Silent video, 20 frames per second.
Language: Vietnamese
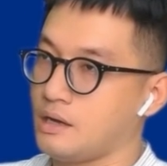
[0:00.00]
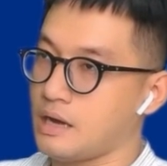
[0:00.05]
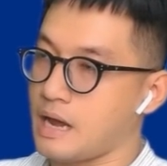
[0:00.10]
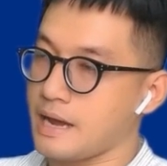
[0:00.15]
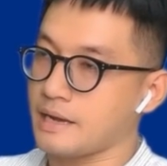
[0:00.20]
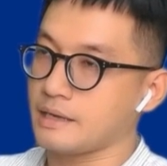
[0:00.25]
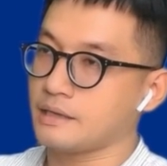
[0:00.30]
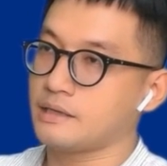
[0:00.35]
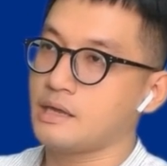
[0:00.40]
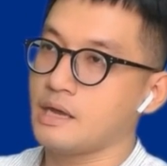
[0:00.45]

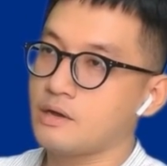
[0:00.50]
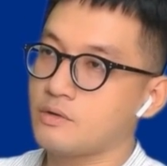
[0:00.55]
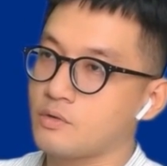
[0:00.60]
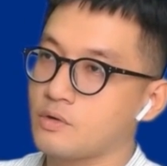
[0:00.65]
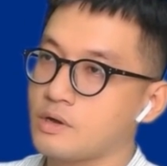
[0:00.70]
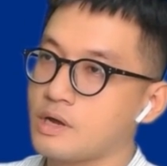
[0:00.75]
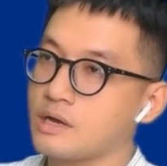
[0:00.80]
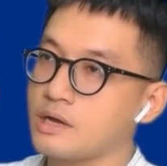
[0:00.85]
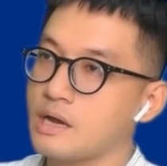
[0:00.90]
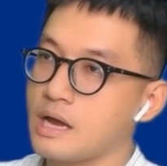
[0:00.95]
hạn chế
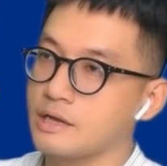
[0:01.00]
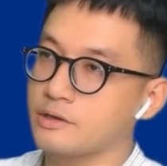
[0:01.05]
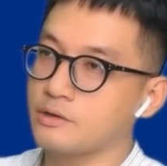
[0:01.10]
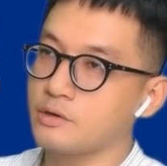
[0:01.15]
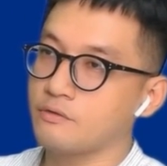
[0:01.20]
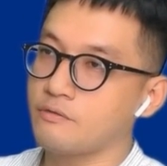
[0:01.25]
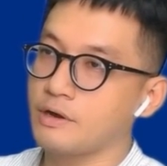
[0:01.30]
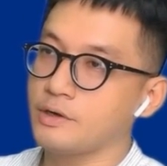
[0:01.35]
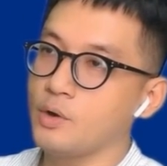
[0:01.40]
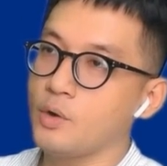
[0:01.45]
của các ngân hàng
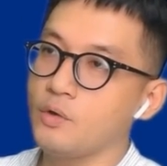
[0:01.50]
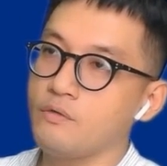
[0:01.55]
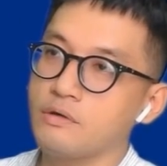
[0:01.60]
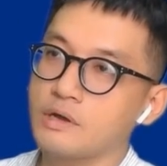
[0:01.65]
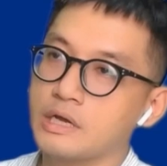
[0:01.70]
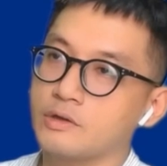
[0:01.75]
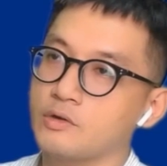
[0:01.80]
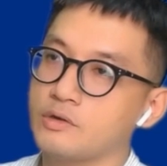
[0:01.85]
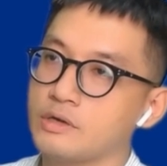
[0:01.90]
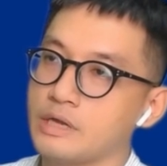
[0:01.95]
cho vay đối với
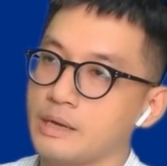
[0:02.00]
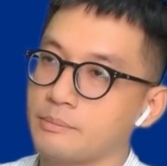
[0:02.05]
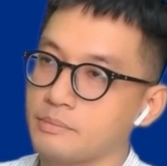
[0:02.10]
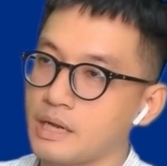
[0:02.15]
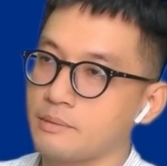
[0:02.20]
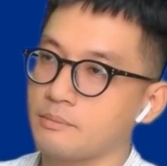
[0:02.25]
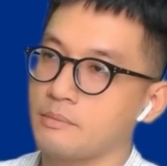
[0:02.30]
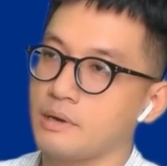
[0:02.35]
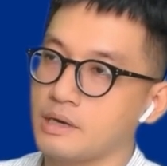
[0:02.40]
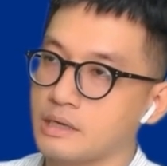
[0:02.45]
các doanh nghiệp
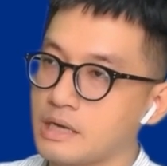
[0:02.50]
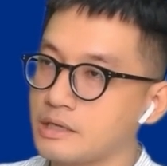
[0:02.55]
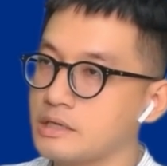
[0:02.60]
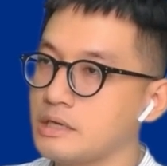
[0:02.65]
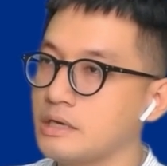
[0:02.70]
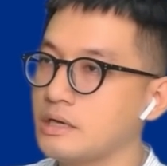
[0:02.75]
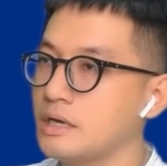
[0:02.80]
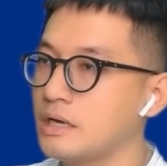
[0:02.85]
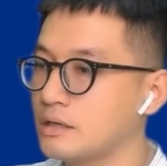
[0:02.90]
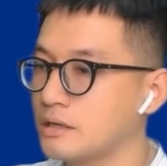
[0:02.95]
đặc biệt là các
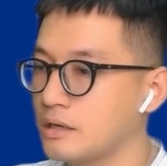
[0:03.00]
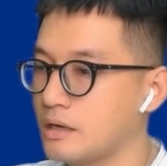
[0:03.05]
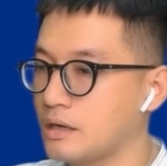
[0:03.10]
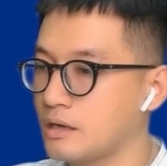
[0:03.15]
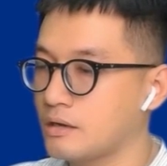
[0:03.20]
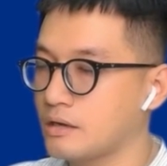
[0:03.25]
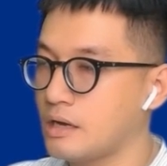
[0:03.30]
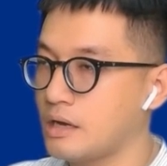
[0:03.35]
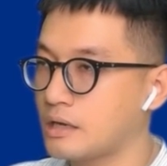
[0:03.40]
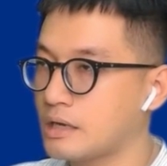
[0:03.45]
nhân
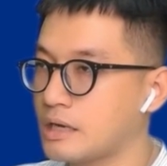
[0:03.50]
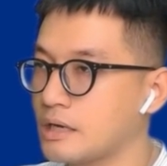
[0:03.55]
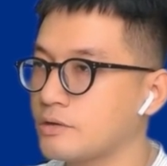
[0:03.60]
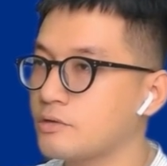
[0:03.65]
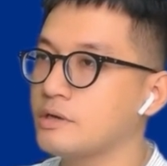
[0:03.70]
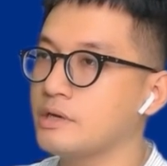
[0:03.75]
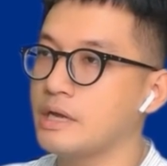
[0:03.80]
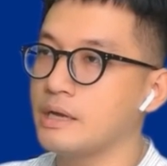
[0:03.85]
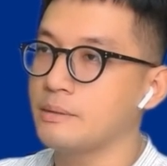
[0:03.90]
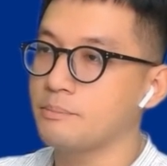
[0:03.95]
à, các
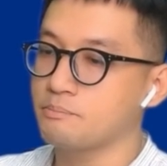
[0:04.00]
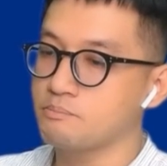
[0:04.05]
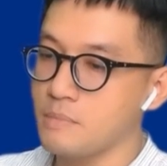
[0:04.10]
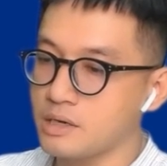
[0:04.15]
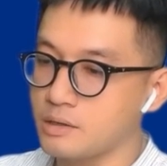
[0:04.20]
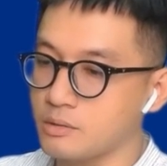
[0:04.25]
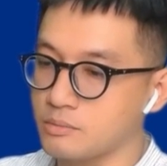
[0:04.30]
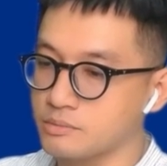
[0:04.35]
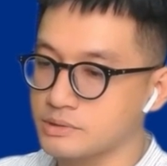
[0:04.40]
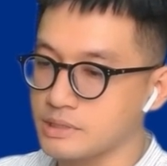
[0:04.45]
doanh nghiệp
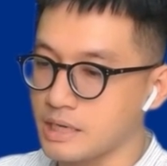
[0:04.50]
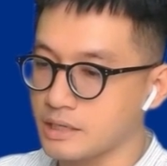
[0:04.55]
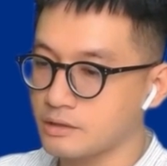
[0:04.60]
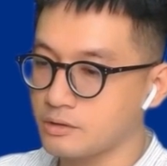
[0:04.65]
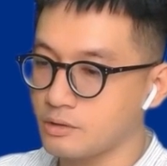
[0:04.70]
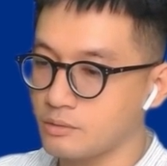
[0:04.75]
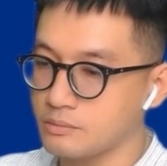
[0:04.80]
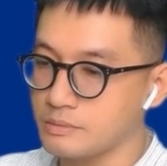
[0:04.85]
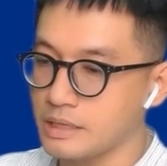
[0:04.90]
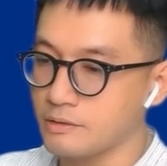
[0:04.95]
bất động sản
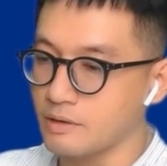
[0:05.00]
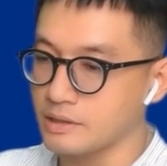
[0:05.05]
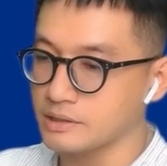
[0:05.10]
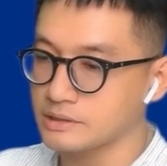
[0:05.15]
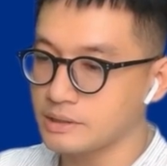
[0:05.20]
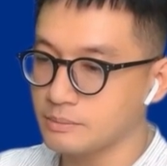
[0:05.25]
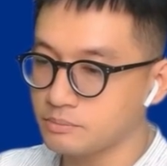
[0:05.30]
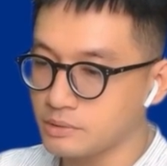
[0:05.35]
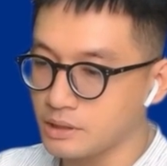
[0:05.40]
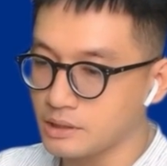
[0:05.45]
trong giai đoạn
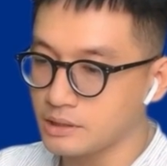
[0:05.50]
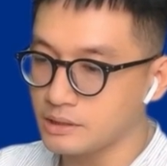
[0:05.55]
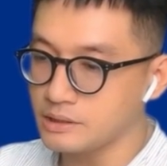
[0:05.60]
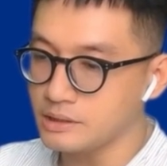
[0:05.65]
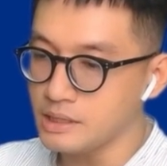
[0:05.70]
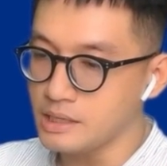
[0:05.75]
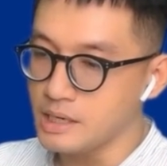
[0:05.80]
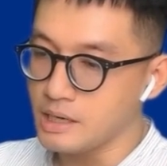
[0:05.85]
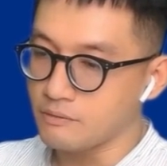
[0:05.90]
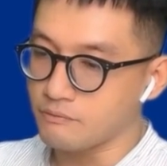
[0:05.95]
sắp tới
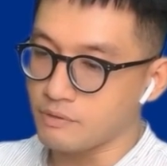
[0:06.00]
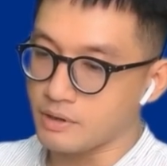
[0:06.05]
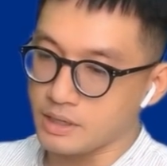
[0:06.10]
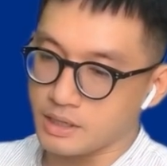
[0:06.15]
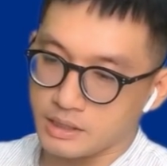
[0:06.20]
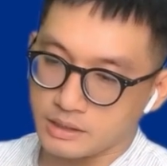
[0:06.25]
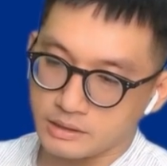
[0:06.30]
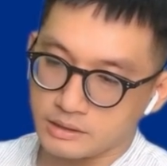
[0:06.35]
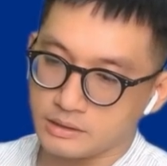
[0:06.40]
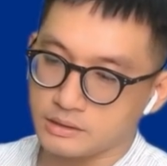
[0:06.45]

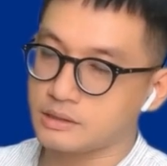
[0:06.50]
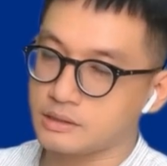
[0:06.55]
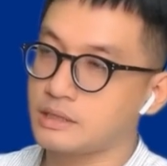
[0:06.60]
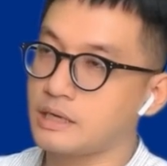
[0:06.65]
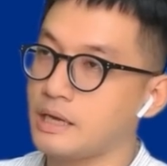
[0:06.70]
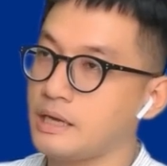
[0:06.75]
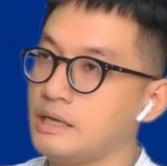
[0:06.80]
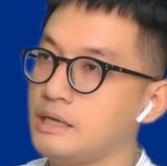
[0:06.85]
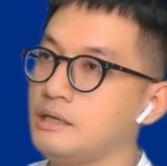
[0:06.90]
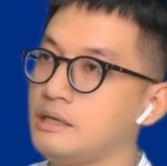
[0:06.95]
và
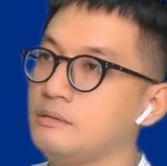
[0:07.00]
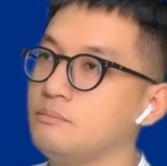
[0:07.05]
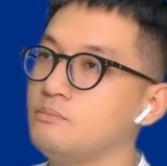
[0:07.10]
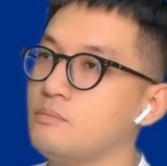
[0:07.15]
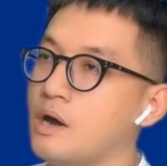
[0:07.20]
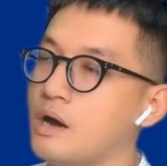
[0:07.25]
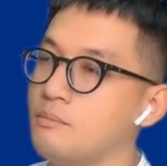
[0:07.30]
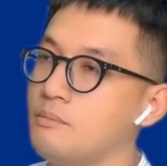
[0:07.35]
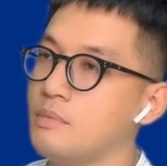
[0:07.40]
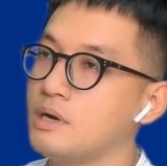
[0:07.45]
cái
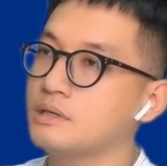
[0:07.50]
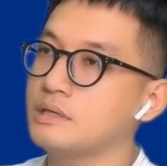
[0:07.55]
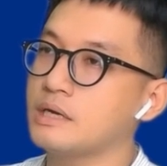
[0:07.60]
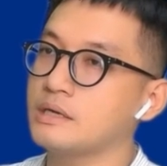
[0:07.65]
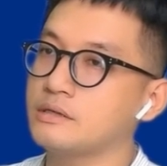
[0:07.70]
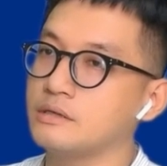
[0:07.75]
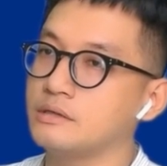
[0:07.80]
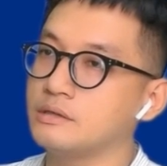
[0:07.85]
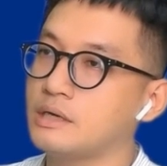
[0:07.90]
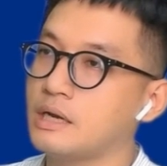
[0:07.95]
ở mức
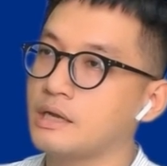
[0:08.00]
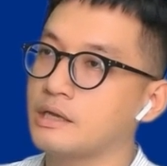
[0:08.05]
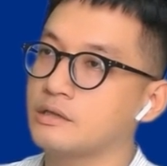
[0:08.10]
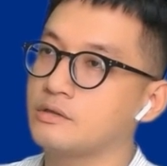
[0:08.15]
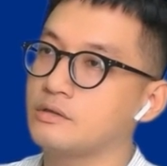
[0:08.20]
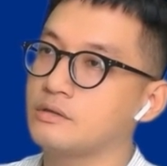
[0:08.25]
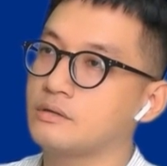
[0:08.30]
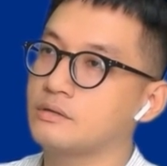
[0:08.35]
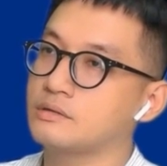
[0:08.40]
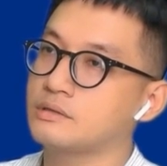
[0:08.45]
tăng trưởng này
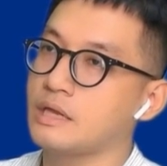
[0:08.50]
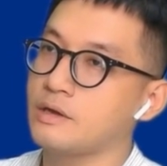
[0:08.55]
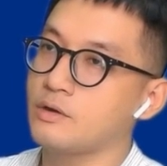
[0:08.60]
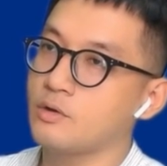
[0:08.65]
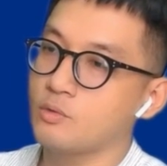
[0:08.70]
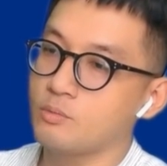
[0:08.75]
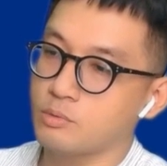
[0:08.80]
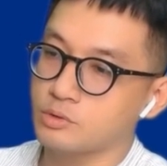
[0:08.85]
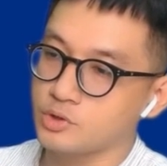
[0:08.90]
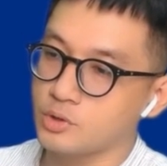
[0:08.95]

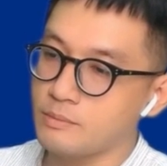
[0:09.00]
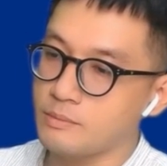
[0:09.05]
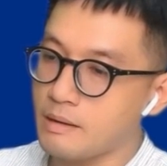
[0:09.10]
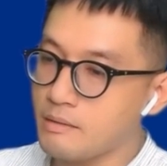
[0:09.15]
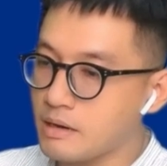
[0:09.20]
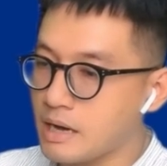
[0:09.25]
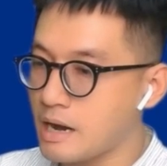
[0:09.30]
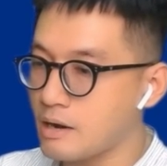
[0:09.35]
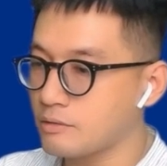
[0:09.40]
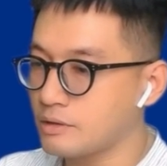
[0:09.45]
theo một số báo
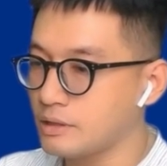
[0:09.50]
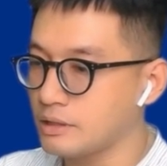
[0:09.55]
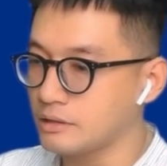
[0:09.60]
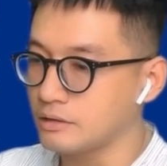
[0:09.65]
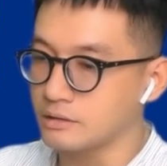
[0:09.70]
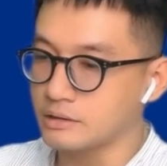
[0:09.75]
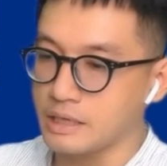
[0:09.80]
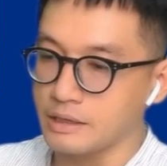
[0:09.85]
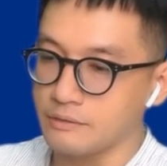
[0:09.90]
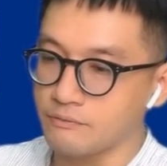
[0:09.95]
cáo thì
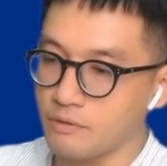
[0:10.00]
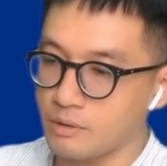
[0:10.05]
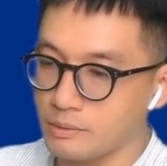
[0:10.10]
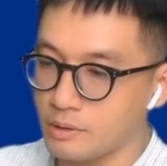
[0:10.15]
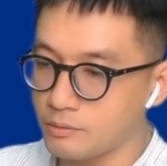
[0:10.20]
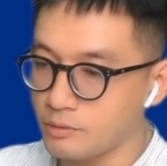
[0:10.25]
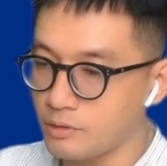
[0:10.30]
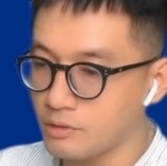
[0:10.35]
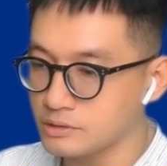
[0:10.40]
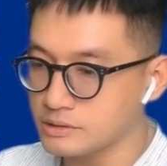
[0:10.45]
được kỳ vọng
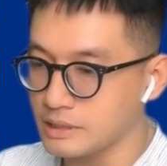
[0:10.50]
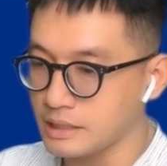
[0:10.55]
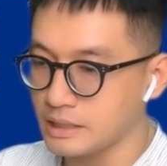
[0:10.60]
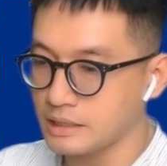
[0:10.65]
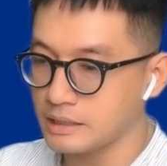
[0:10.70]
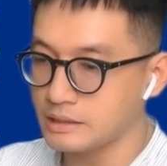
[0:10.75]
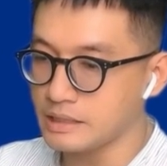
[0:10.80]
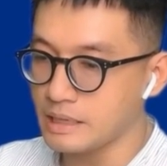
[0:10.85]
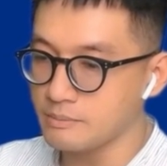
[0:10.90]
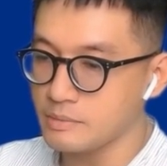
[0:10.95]
đâu đó
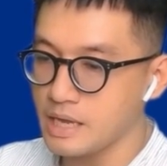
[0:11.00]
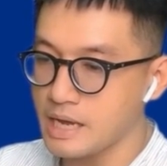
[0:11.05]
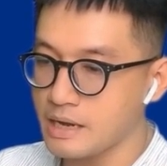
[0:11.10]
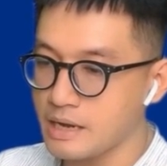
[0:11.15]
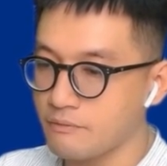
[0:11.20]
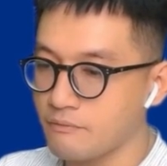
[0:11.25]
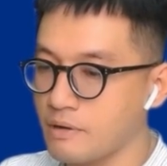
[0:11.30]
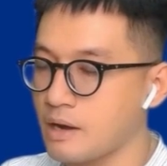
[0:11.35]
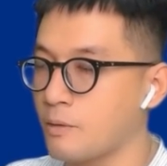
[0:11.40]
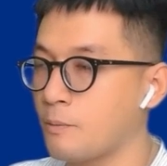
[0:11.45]
sẽ tham
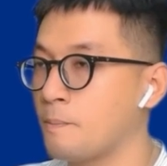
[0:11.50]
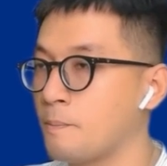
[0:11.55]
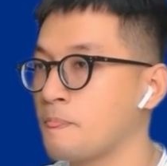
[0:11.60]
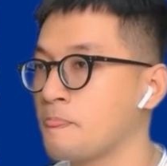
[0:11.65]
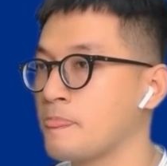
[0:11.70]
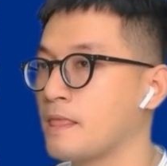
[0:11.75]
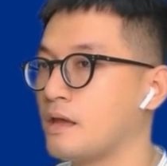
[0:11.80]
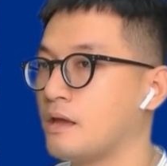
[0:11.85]
gia vào